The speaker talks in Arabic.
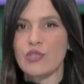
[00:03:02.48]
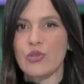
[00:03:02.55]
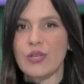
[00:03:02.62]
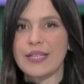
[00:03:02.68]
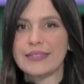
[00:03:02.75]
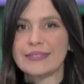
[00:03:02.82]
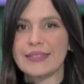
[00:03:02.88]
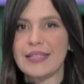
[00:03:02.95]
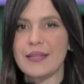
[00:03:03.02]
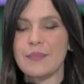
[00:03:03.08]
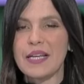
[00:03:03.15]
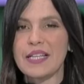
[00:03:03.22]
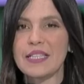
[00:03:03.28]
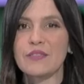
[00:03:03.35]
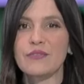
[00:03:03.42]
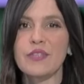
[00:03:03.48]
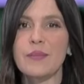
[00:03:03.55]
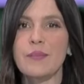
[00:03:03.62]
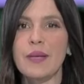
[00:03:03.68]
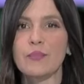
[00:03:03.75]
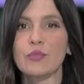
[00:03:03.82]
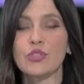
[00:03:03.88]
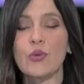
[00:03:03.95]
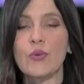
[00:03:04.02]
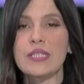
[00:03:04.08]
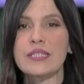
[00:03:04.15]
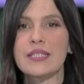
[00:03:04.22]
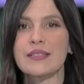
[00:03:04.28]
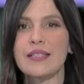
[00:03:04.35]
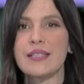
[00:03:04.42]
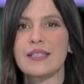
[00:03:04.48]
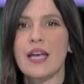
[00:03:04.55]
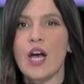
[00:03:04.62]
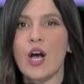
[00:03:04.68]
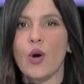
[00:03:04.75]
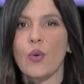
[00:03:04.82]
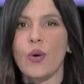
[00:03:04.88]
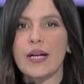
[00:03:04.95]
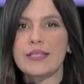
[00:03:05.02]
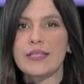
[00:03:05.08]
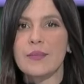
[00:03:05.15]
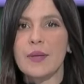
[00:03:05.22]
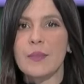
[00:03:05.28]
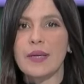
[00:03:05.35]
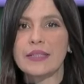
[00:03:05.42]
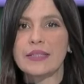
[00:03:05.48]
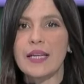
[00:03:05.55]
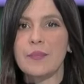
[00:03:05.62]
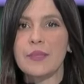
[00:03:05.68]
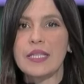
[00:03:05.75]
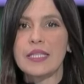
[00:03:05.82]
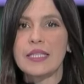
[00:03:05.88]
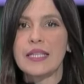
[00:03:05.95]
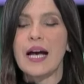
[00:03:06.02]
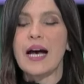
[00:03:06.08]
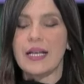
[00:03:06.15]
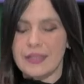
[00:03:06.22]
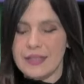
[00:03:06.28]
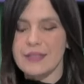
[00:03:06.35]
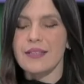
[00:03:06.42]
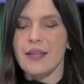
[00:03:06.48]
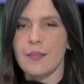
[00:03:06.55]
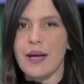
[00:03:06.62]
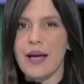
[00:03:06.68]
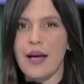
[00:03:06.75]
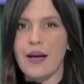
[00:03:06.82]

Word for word: عنابة للفيلم المتوسطي وسبب غيابه عن الطبعة